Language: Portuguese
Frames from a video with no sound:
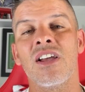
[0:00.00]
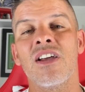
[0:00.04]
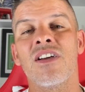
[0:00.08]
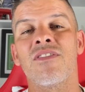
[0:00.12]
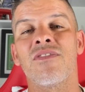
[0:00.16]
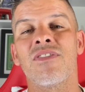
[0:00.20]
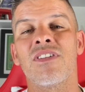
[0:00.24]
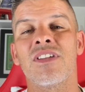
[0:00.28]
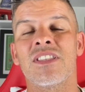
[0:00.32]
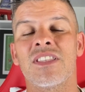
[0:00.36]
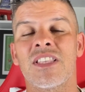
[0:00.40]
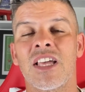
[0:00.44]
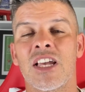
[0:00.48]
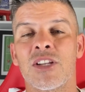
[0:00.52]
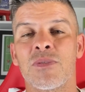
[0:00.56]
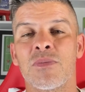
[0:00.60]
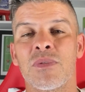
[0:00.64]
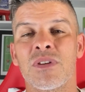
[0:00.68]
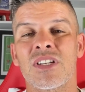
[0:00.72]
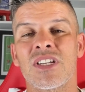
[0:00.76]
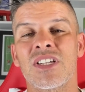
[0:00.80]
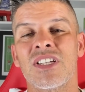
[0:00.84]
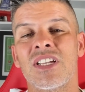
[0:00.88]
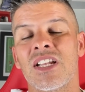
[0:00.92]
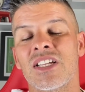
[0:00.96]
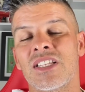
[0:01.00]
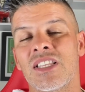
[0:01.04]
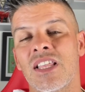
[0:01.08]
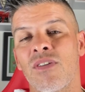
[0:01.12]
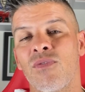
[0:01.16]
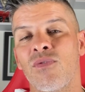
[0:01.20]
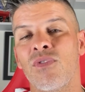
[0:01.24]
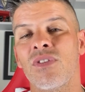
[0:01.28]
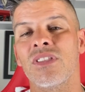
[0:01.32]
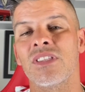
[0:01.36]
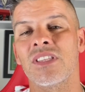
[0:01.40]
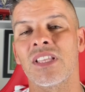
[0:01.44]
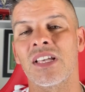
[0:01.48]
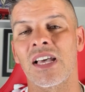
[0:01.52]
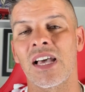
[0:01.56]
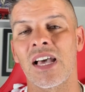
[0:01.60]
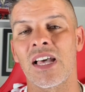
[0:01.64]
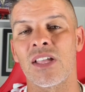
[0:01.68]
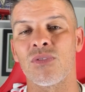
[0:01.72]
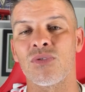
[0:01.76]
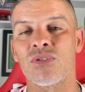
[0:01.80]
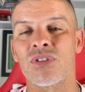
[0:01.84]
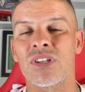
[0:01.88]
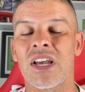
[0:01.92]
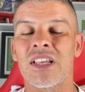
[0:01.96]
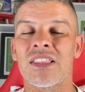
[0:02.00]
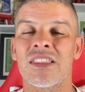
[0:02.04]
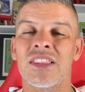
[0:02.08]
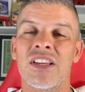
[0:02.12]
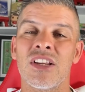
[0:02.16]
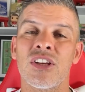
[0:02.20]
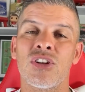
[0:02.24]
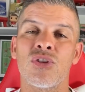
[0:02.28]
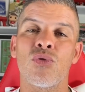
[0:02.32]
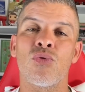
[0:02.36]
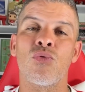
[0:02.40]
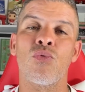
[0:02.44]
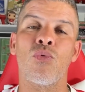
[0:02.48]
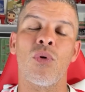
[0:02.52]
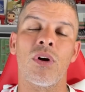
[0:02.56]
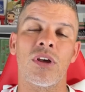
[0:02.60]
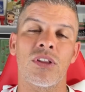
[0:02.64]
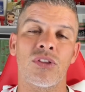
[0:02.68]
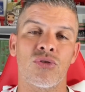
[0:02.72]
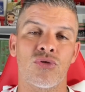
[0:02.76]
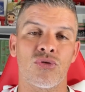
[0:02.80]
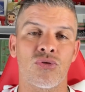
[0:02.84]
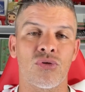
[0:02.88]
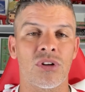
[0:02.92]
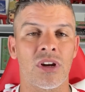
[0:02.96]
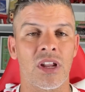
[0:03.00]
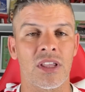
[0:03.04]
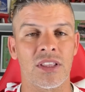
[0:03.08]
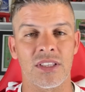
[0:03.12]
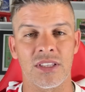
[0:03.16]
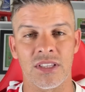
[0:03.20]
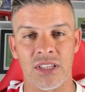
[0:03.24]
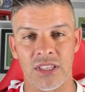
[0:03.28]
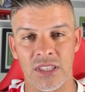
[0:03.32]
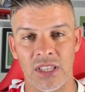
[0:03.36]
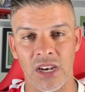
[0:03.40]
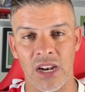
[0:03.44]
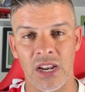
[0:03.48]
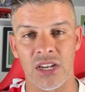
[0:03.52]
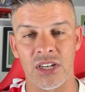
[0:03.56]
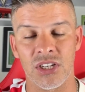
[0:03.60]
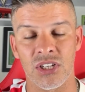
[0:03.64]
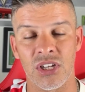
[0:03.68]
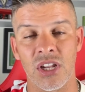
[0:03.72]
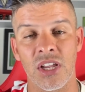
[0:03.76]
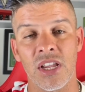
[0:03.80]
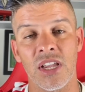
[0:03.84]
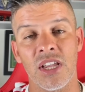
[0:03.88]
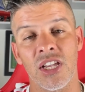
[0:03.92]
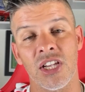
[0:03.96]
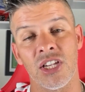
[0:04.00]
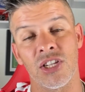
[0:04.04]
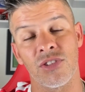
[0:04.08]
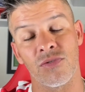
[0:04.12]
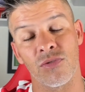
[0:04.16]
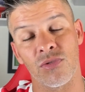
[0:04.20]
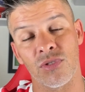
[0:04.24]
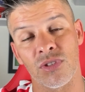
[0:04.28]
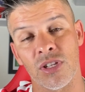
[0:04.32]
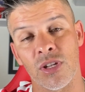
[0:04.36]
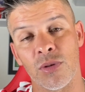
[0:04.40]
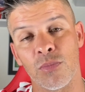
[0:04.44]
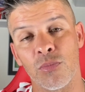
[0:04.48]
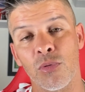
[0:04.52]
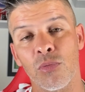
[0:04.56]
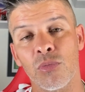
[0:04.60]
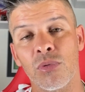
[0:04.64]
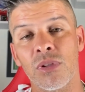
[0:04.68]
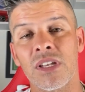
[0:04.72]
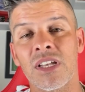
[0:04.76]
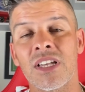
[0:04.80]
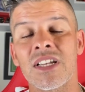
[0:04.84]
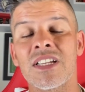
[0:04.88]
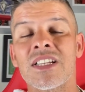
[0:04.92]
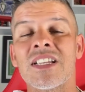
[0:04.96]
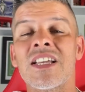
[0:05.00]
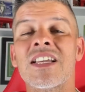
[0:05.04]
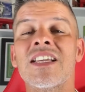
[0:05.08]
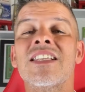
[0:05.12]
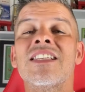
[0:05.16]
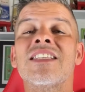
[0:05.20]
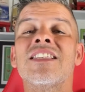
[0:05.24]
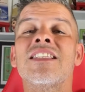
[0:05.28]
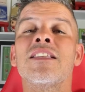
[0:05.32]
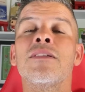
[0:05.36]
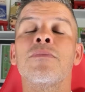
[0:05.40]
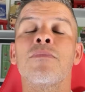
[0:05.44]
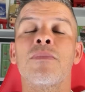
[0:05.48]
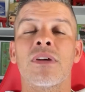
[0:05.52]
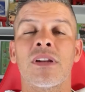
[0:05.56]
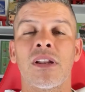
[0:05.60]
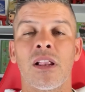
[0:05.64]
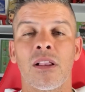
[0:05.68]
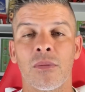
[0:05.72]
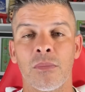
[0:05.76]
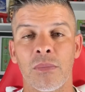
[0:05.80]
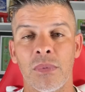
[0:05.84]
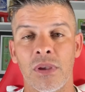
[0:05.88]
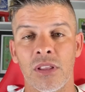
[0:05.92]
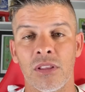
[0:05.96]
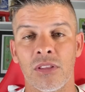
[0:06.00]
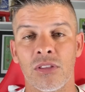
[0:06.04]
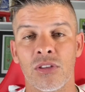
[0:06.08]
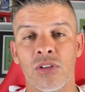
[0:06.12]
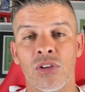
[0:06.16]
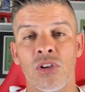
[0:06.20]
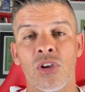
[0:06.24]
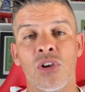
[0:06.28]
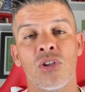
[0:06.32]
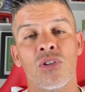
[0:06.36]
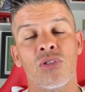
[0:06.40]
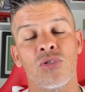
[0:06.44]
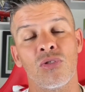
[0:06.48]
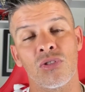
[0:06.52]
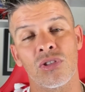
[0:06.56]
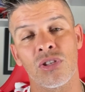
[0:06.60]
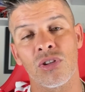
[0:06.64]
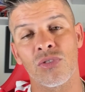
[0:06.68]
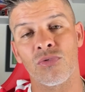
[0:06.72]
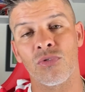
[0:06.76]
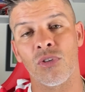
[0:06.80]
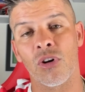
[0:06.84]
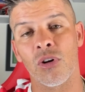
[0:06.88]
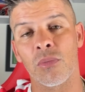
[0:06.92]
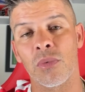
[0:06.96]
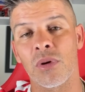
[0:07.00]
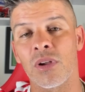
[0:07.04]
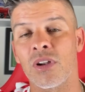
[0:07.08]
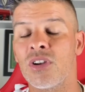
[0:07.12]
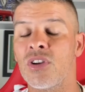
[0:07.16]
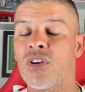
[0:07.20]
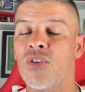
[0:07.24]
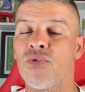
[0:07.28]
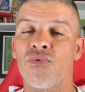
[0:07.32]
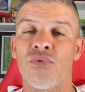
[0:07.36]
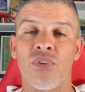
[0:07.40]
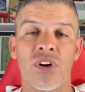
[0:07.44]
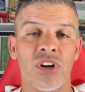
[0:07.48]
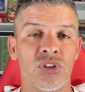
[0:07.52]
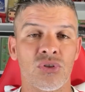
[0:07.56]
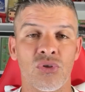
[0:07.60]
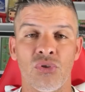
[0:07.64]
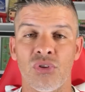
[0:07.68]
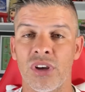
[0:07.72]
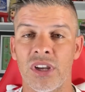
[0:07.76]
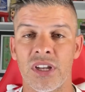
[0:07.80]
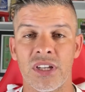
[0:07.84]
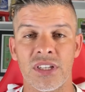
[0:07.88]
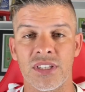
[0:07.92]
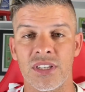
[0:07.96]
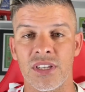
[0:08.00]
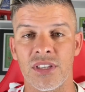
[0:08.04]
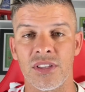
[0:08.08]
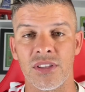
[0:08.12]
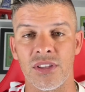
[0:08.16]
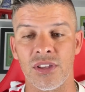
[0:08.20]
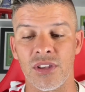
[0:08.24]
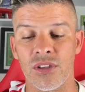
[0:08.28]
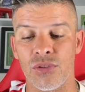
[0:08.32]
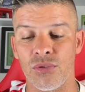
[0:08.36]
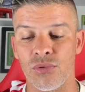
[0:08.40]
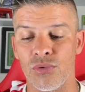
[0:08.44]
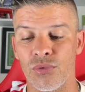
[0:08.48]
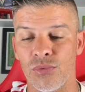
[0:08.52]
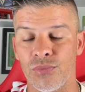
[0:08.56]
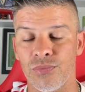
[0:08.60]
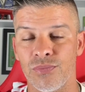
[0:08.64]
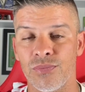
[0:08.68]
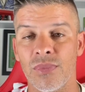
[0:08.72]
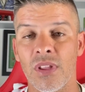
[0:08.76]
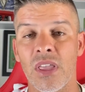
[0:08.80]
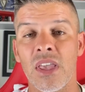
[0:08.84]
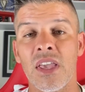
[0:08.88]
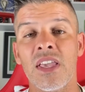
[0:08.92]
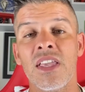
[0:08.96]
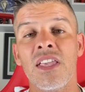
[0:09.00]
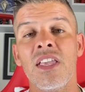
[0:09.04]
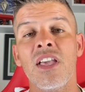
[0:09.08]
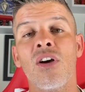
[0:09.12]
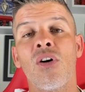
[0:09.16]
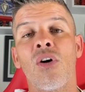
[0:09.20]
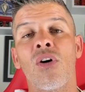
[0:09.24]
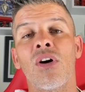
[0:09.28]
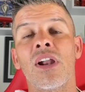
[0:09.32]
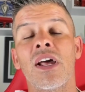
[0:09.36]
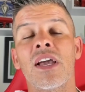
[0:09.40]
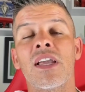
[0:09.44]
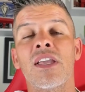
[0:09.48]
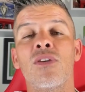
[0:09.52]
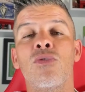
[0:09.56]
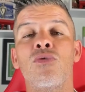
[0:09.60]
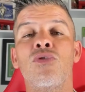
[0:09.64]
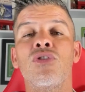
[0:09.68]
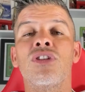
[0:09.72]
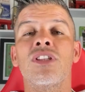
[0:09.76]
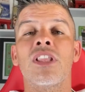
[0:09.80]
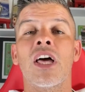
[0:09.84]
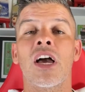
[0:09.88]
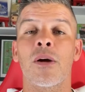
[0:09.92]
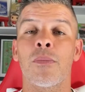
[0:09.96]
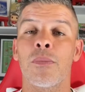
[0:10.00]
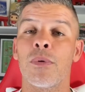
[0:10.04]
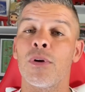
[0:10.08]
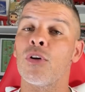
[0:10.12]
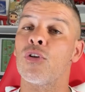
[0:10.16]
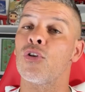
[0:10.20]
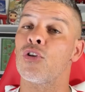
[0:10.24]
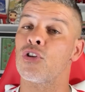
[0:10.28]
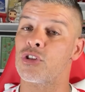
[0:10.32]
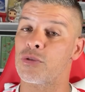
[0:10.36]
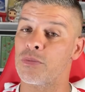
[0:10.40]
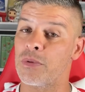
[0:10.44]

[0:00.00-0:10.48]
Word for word: fantasmas que já estavam enterrados há três ou quatro jornadas atrás. Isto iam ser públicas semanalmente. De outra forma, não faz qualquer sentido. E agora aqui o destaque para o nosso